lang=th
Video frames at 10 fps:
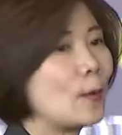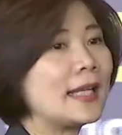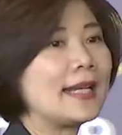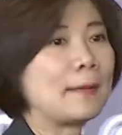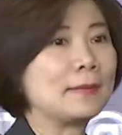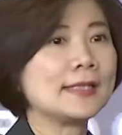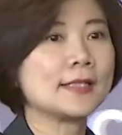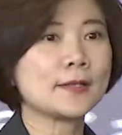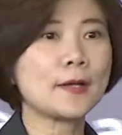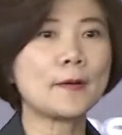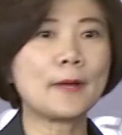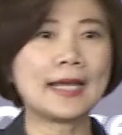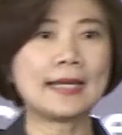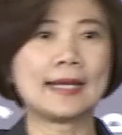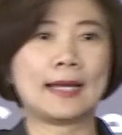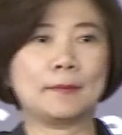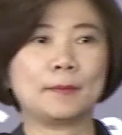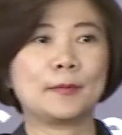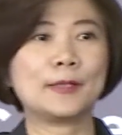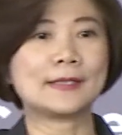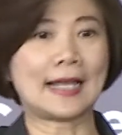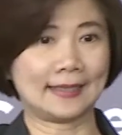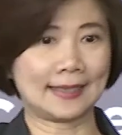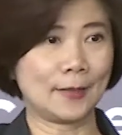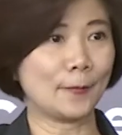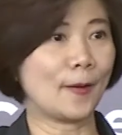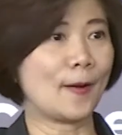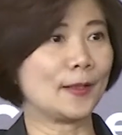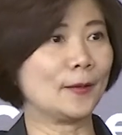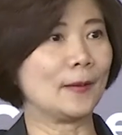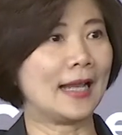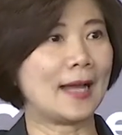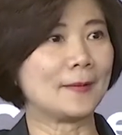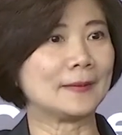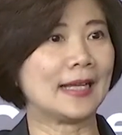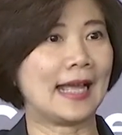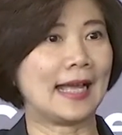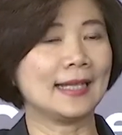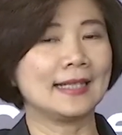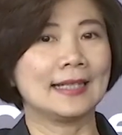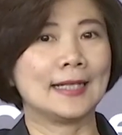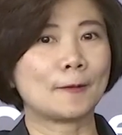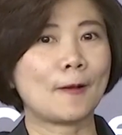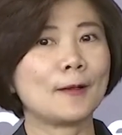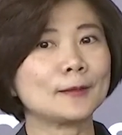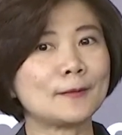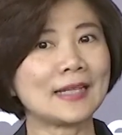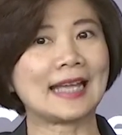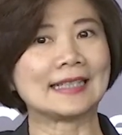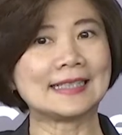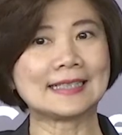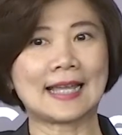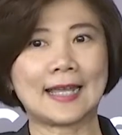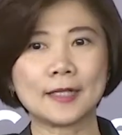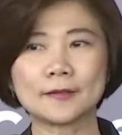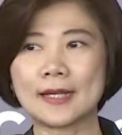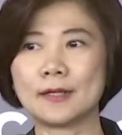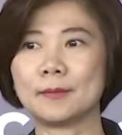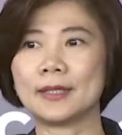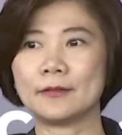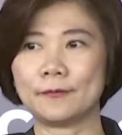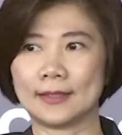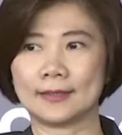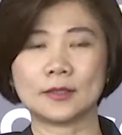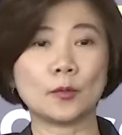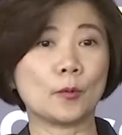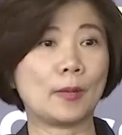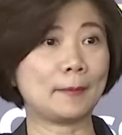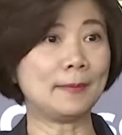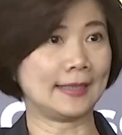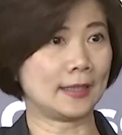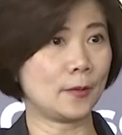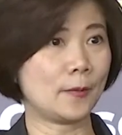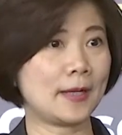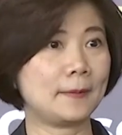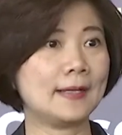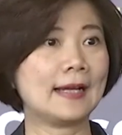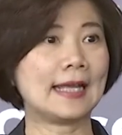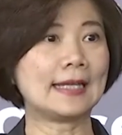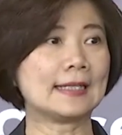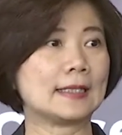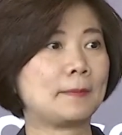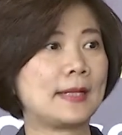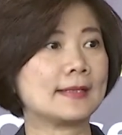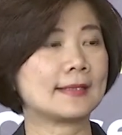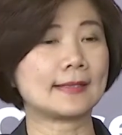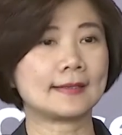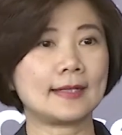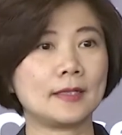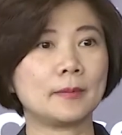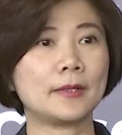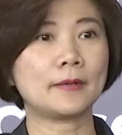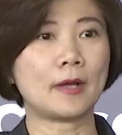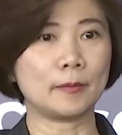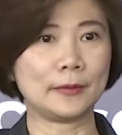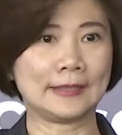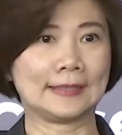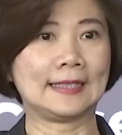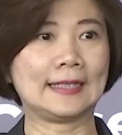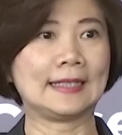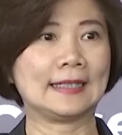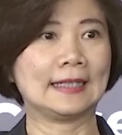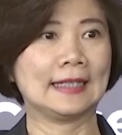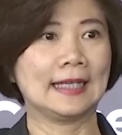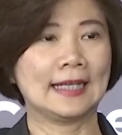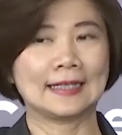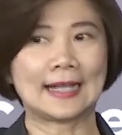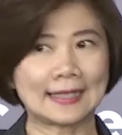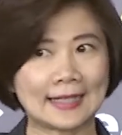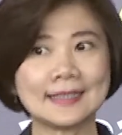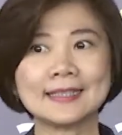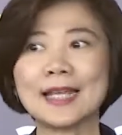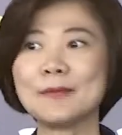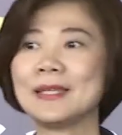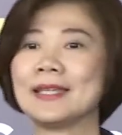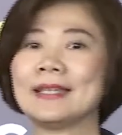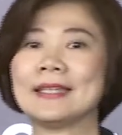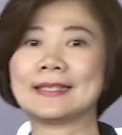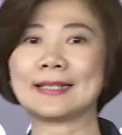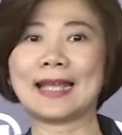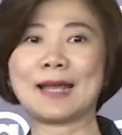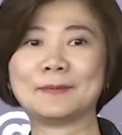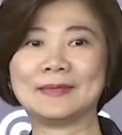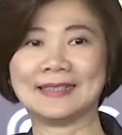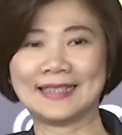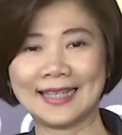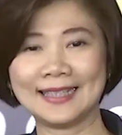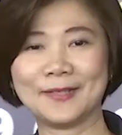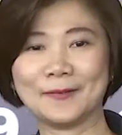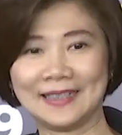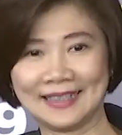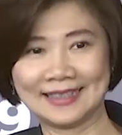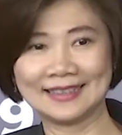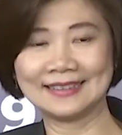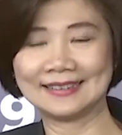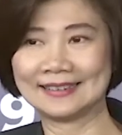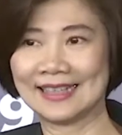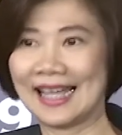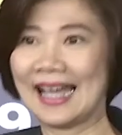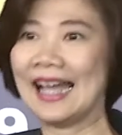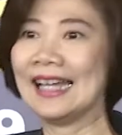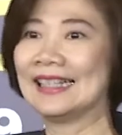ยกระดับดิจิทัลให้กับบริษัทในองค์กรของเรานะคะแล้วก็ต้องการที่จะ extend benefit สู่ public ด้วยเพื่อให้เกิดเป็น sustainable community ดังนั้นจึงได้มีกิจกรรมอย่างเช่นในวันนี้ขึ้นนะคะ